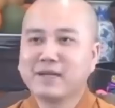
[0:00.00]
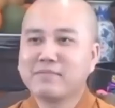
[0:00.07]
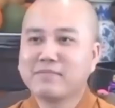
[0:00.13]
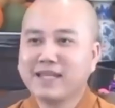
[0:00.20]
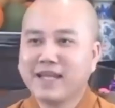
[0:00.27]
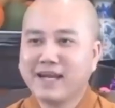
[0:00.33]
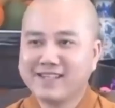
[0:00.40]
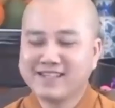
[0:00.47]

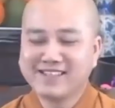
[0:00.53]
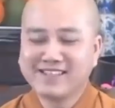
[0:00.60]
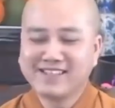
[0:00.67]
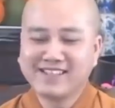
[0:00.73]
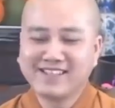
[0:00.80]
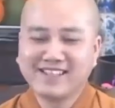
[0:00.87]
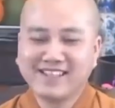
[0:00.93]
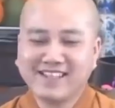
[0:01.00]
năm dần
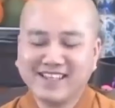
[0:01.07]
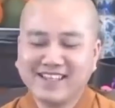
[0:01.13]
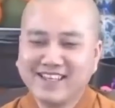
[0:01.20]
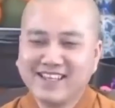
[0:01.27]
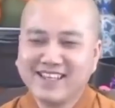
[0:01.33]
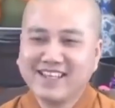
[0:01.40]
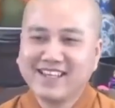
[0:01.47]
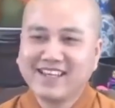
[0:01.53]

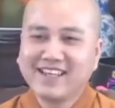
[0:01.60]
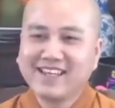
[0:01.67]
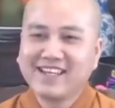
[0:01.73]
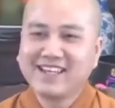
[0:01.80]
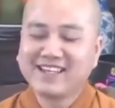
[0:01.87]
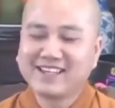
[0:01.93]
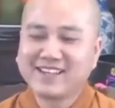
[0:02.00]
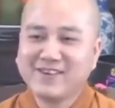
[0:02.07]

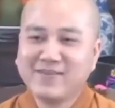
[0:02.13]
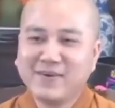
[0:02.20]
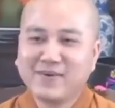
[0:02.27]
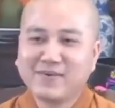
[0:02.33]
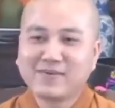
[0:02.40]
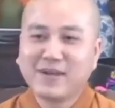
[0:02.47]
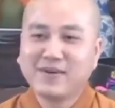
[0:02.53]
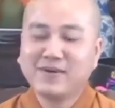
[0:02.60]
có
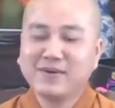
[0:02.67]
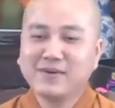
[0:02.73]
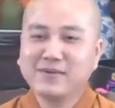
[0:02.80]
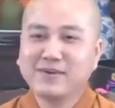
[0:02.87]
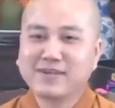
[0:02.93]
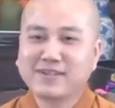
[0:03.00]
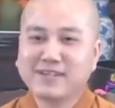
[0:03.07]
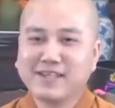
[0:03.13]
một đạo
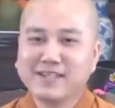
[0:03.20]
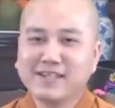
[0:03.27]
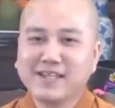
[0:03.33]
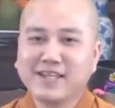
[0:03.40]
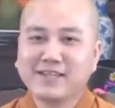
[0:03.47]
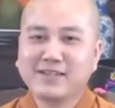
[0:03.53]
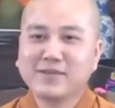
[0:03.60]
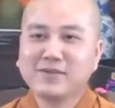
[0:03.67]
hữu Phật
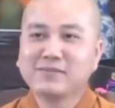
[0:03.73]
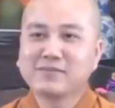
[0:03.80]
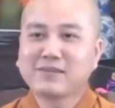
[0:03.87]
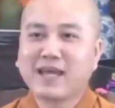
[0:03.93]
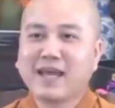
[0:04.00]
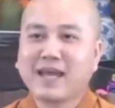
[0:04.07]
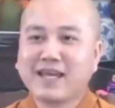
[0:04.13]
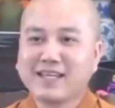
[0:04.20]
tử lên chúc
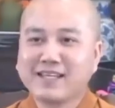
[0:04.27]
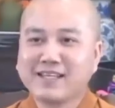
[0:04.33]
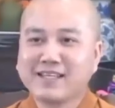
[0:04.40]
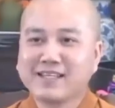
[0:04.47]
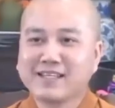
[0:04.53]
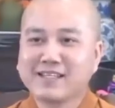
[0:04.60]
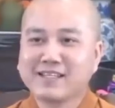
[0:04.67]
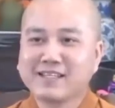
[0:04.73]
thầy
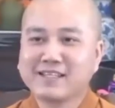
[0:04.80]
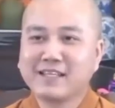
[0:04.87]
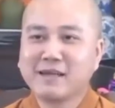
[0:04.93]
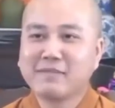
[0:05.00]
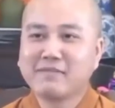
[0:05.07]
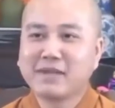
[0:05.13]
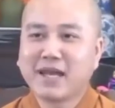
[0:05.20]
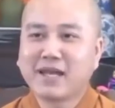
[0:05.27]

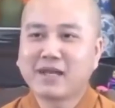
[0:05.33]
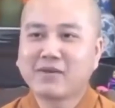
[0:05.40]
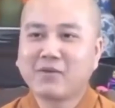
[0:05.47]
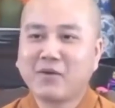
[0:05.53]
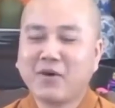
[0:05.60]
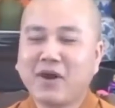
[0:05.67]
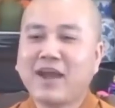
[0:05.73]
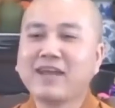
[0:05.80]
năm nay
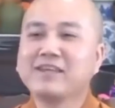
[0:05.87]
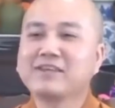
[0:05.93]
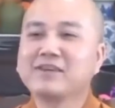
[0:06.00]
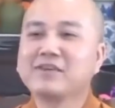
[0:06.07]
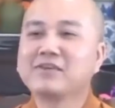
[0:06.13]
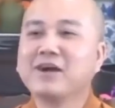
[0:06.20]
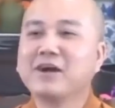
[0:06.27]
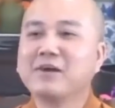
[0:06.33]
khỏe
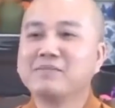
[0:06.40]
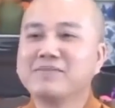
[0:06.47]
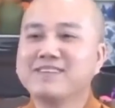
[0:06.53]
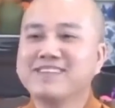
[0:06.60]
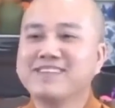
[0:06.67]
như con cọp